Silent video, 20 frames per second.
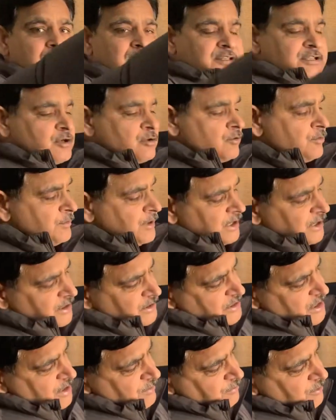है देखो मैंने
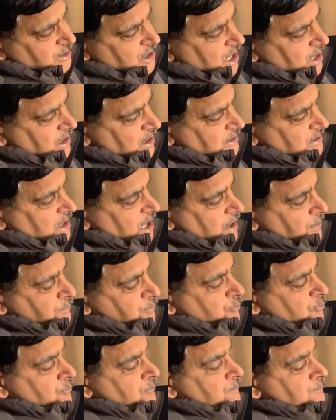ये भी डाला था
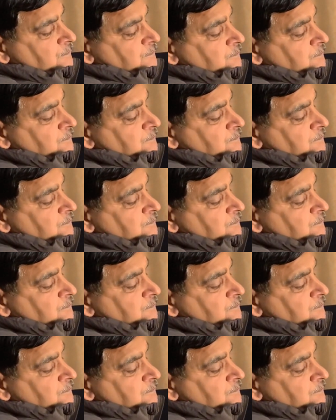आपको